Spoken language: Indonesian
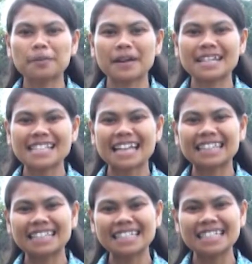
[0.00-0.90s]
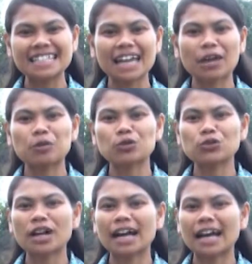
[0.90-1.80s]
Pada saat ini kami
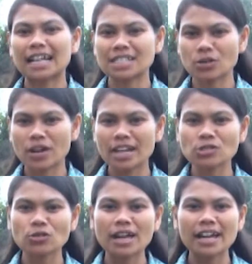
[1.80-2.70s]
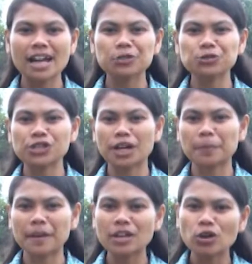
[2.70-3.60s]
mengundang akan saudara-saudara khususnya
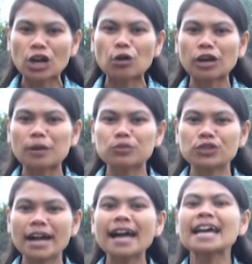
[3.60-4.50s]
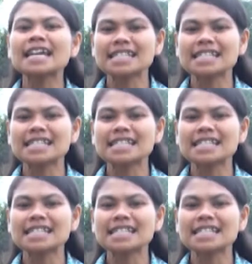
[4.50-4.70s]
kepada orang-orang muda